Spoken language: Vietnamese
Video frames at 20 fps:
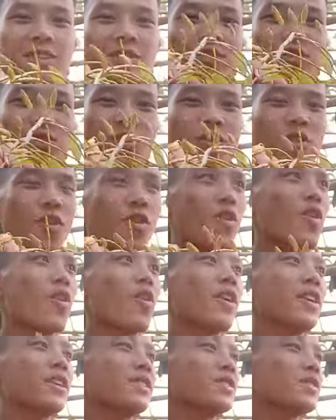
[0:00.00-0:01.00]
Cho
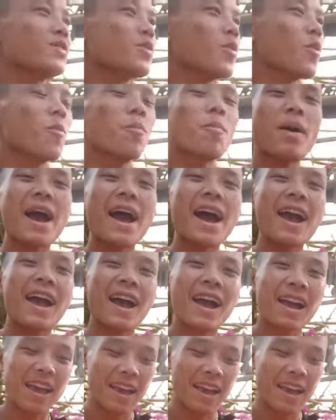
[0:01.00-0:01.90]
hình số ba.